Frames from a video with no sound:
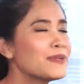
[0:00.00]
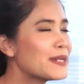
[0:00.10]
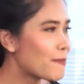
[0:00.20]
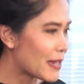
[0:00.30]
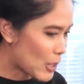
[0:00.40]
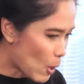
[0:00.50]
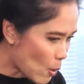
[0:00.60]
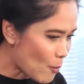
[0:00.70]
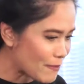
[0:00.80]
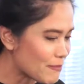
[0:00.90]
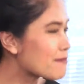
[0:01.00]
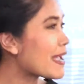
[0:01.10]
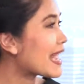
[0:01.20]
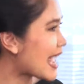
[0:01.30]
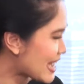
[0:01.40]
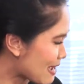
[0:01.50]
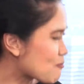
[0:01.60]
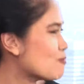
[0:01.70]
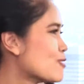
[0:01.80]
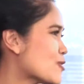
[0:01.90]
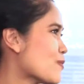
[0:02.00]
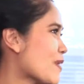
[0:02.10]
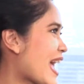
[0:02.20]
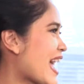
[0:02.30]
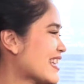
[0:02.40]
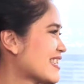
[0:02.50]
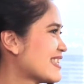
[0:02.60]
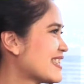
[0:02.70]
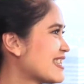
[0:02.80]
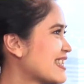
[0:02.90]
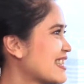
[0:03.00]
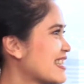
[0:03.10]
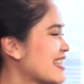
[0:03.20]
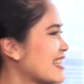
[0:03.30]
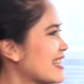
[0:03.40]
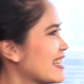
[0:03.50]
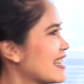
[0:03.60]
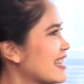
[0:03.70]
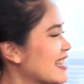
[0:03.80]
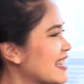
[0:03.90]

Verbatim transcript: เพื่อเป็นของขวัญปีใหม่ให้กับคุณผู้ชมค่ะขอบคุณมากครับใน